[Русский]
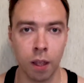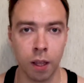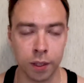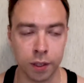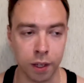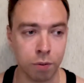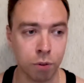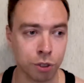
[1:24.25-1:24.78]

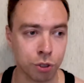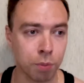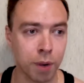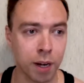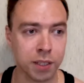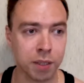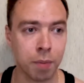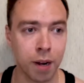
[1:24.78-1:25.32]
Так вот, чтобы
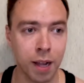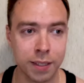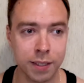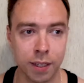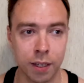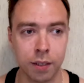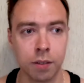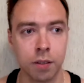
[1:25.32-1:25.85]

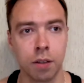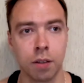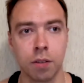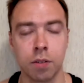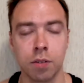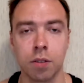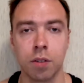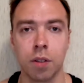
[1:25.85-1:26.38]
разобраться
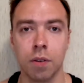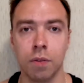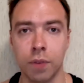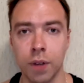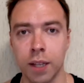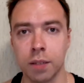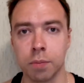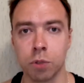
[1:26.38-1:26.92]
в
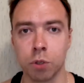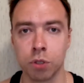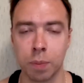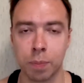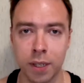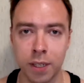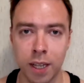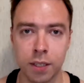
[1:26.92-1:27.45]
этом, нужно
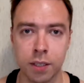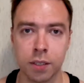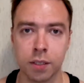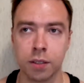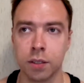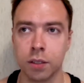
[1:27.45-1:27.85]
понять,